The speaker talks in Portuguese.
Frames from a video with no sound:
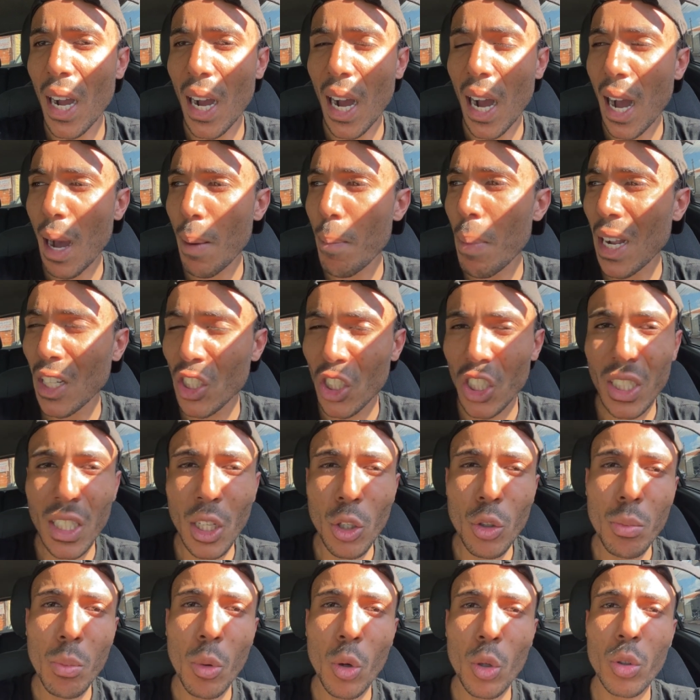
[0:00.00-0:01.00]
a
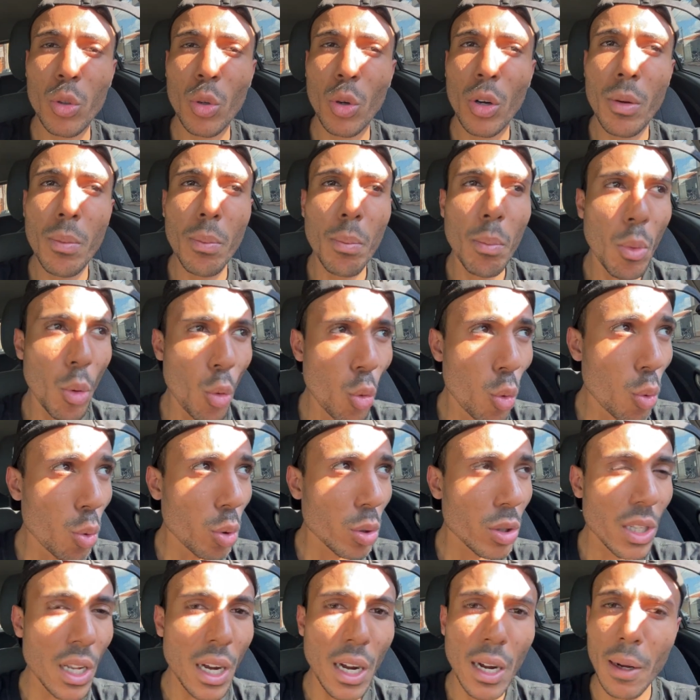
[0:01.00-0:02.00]
batida do motor
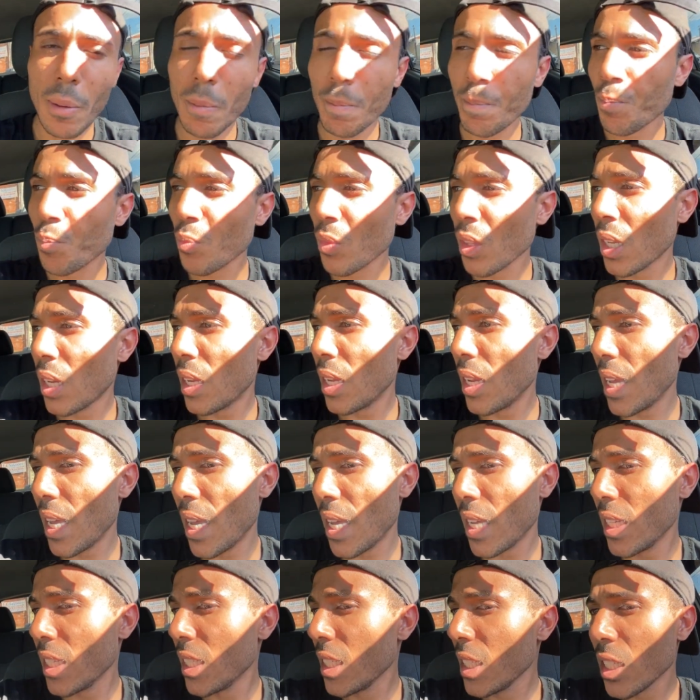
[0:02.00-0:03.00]
muda,
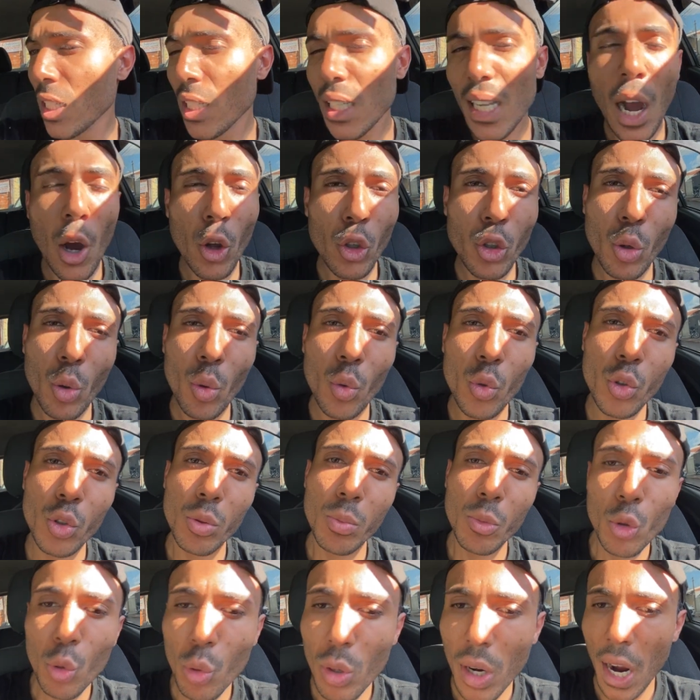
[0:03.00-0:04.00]
é, e, e alto
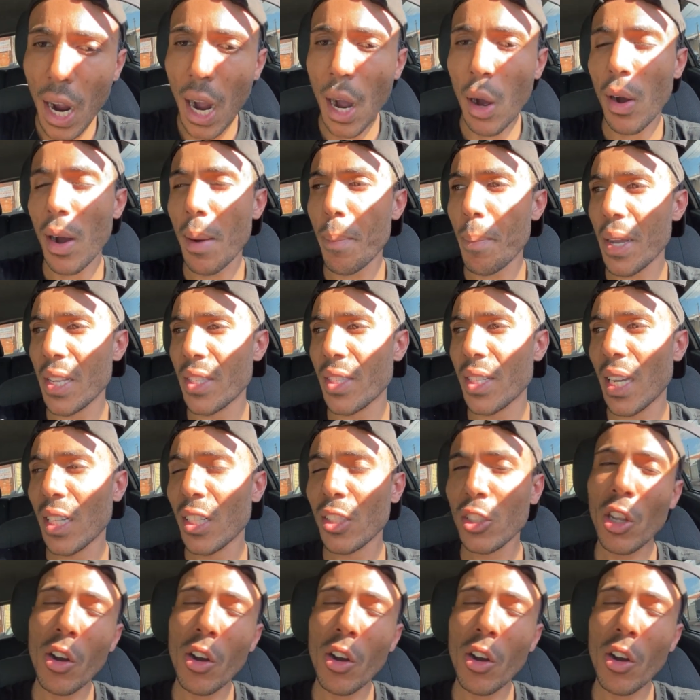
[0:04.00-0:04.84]
consumo do carro, rapaziada.